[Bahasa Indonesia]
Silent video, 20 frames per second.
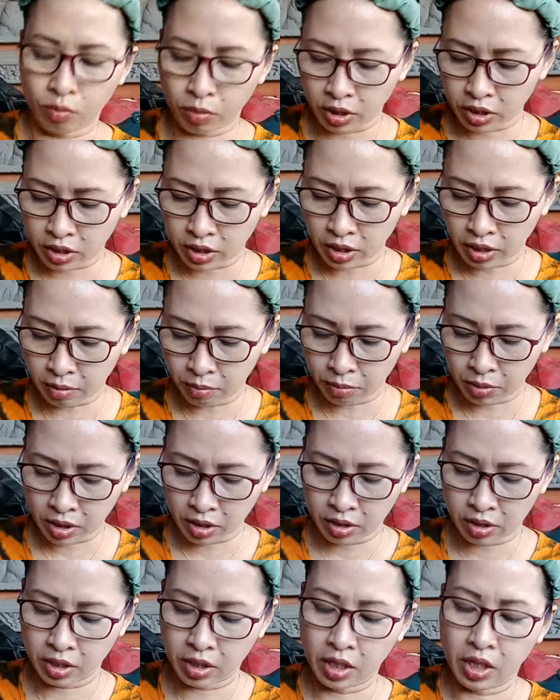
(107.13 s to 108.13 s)
masih aman
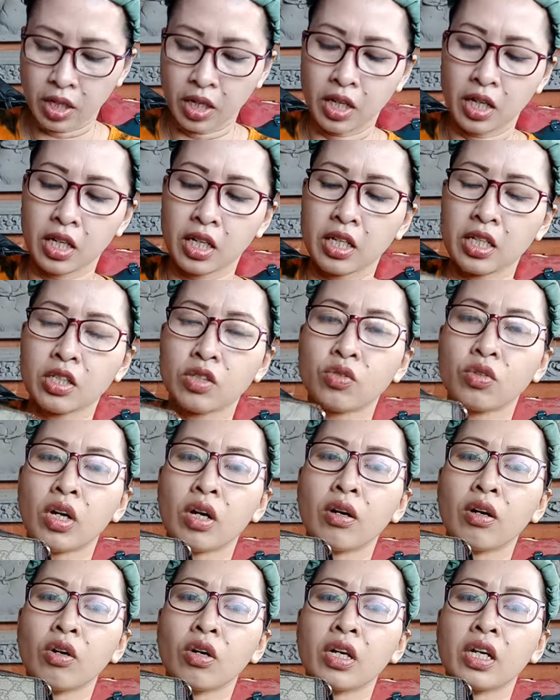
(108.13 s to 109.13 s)
ini
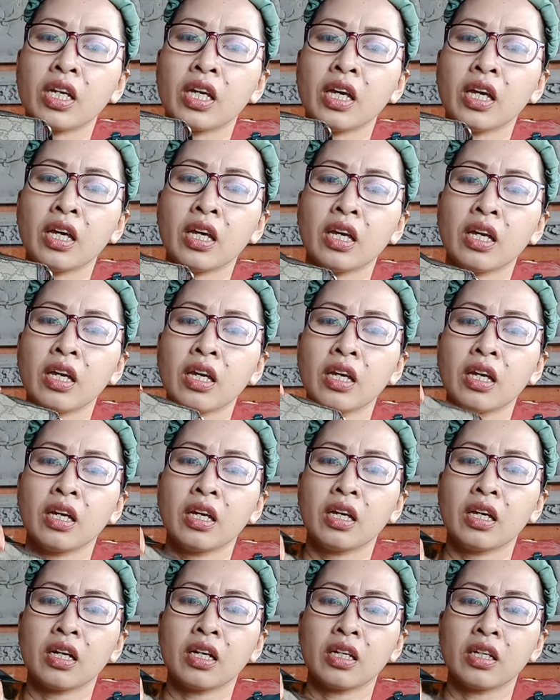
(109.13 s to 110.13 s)
sudah G
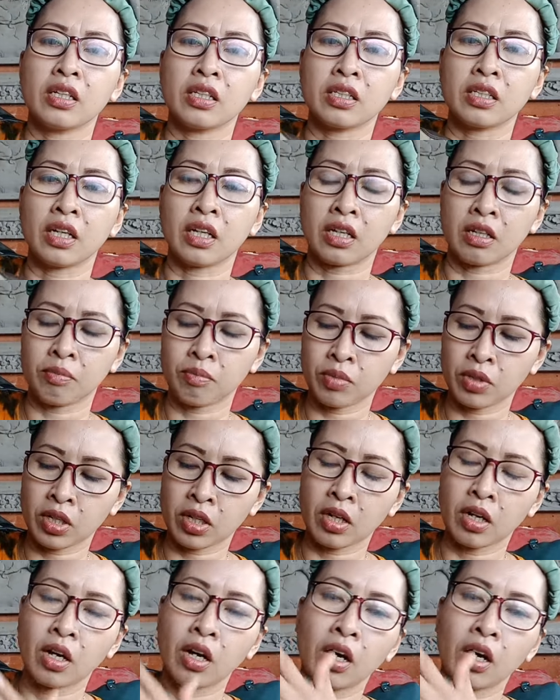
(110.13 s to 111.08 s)
cakep ya